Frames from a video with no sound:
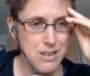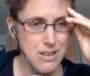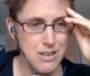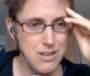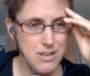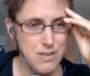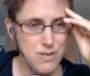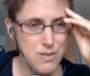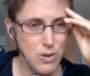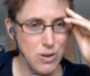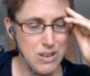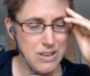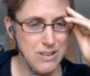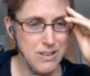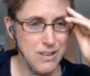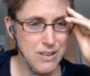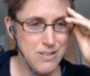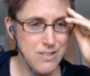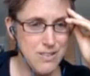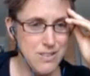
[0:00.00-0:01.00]

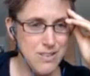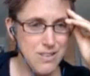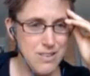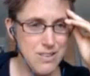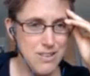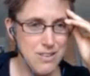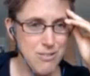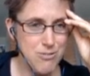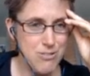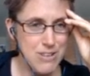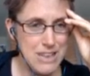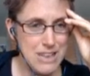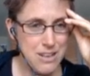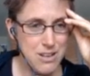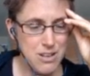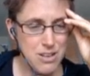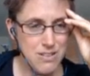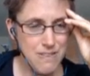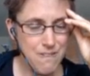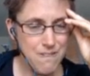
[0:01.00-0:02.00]
sogenannten
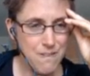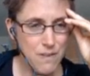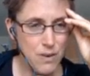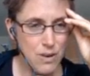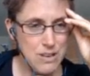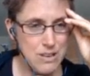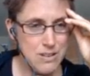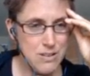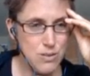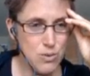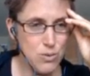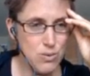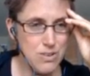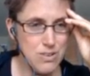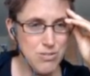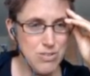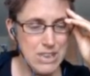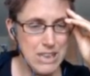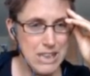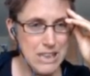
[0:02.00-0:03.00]
wertvollen
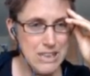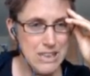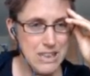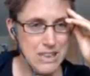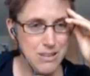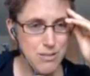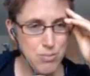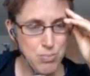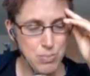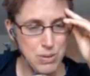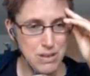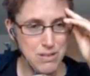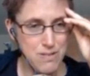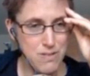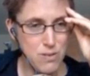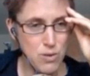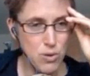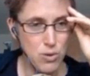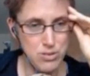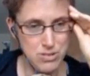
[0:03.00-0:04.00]
und wichtigen
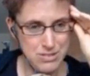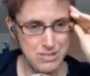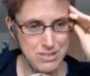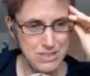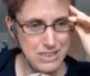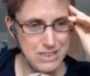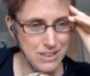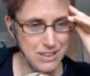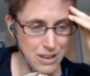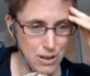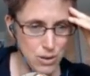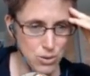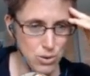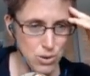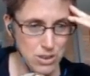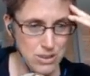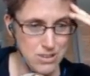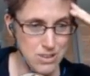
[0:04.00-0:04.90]
Personen, die ich auch